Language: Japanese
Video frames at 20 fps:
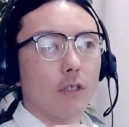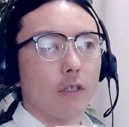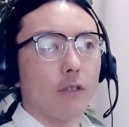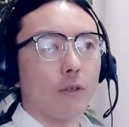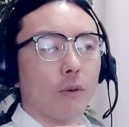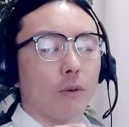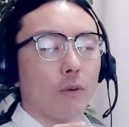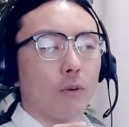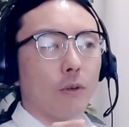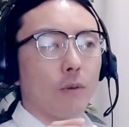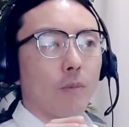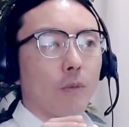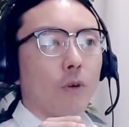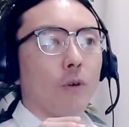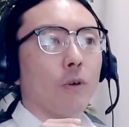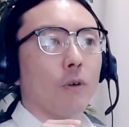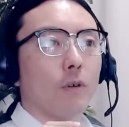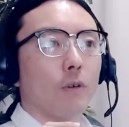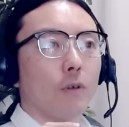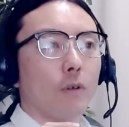ところ
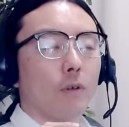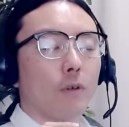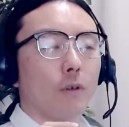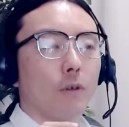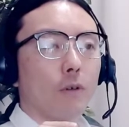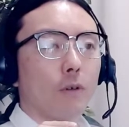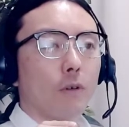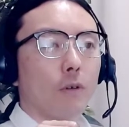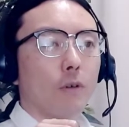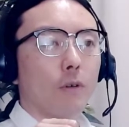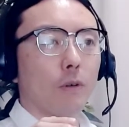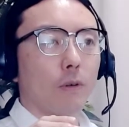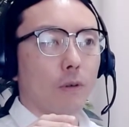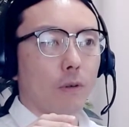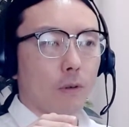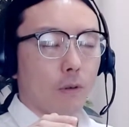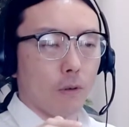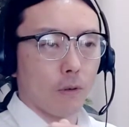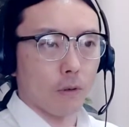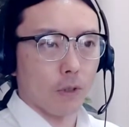も
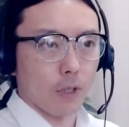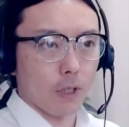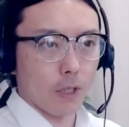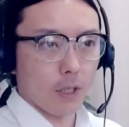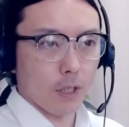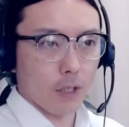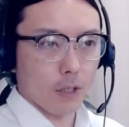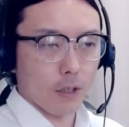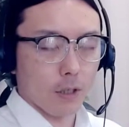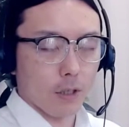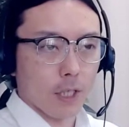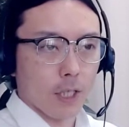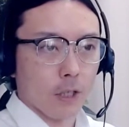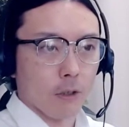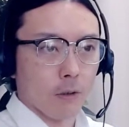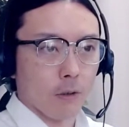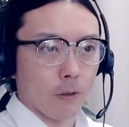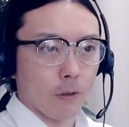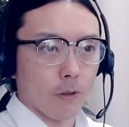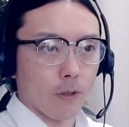多い、えー、
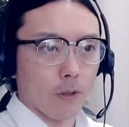と